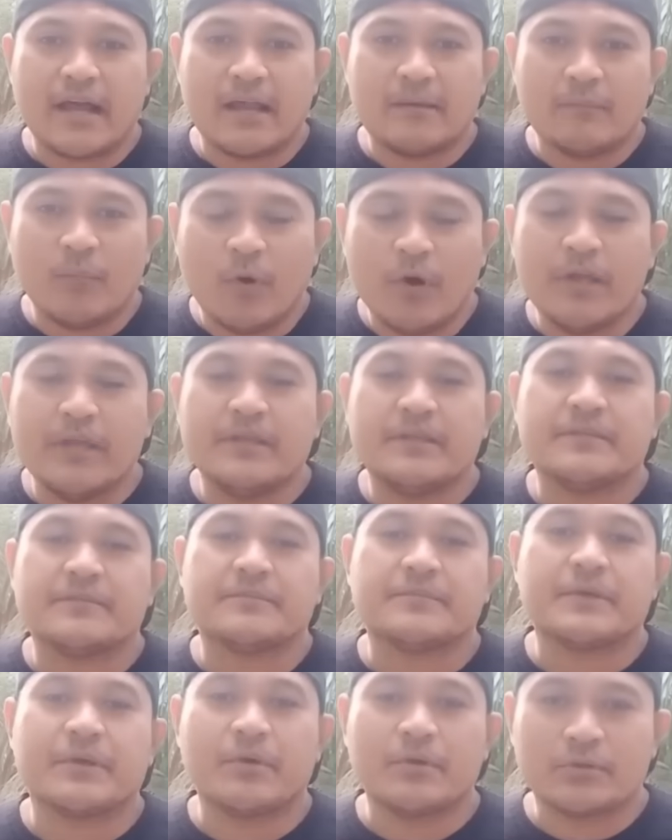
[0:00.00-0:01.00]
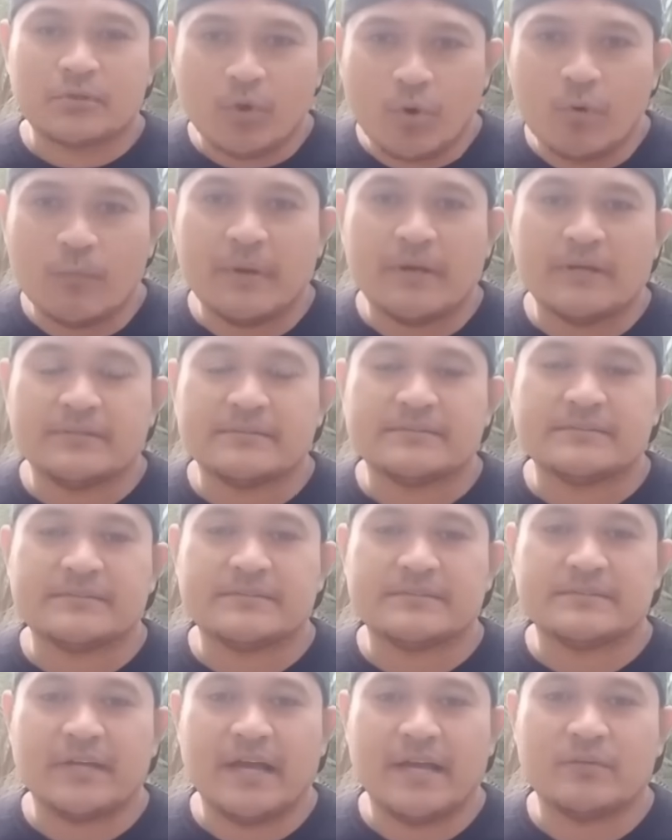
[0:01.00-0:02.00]
การเป็นคนตู้มา
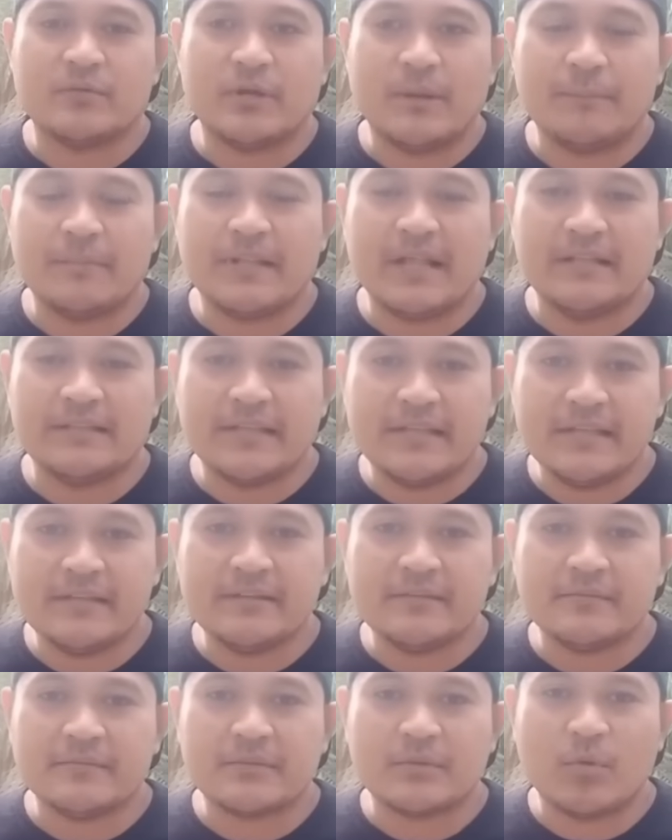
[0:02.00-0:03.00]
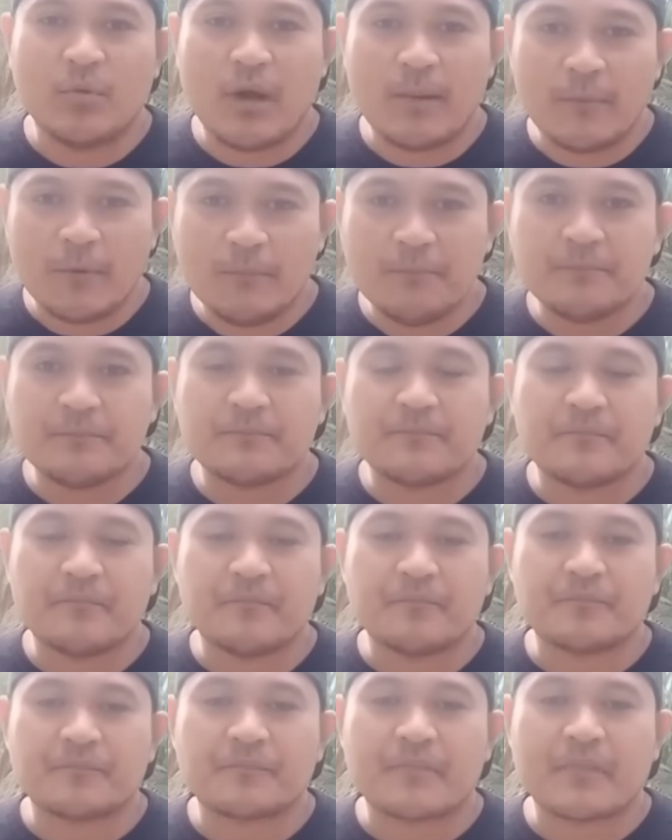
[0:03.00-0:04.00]
จตัวรับตัวผม
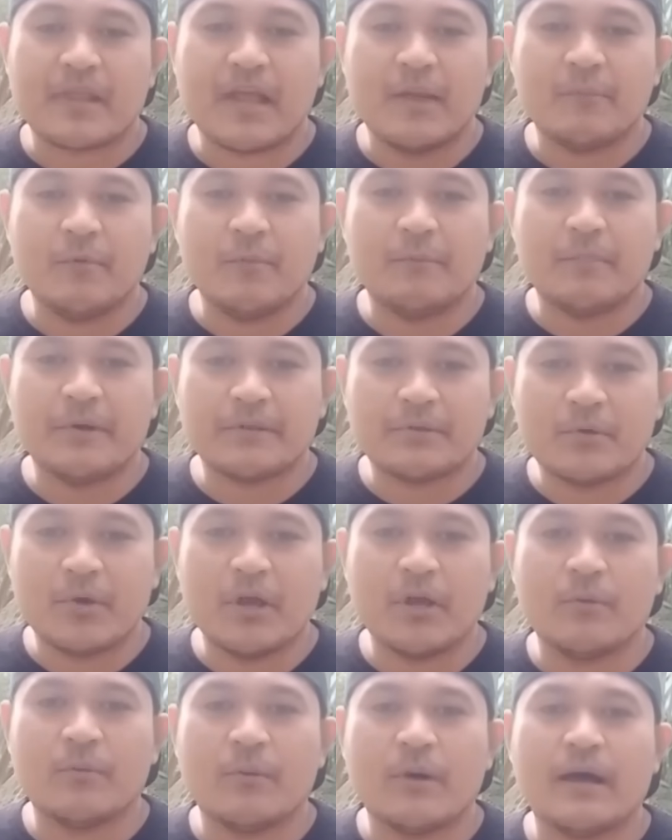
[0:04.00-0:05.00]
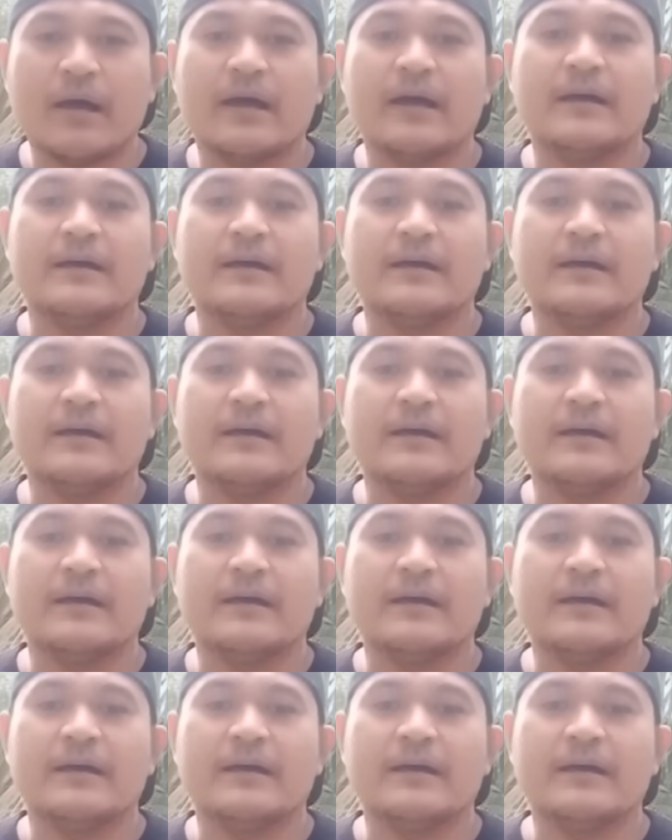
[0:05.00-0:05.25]
นายผมไปช่วยว่า